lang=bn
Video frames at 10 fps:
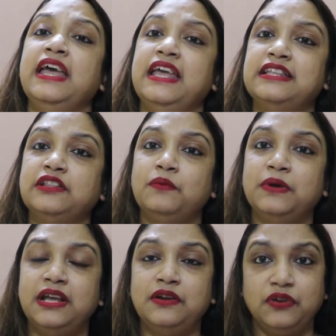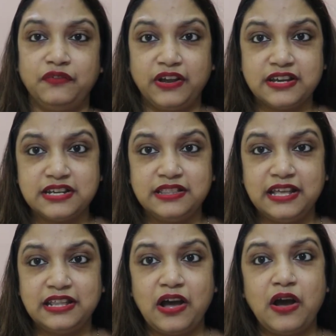ইদার তোমাদের নোটিফিকেশন
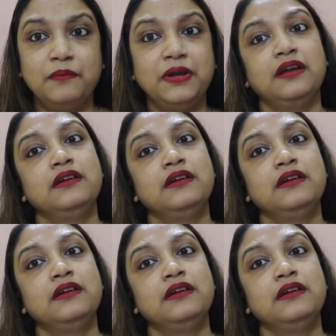দিয়ে দেওয়া হবে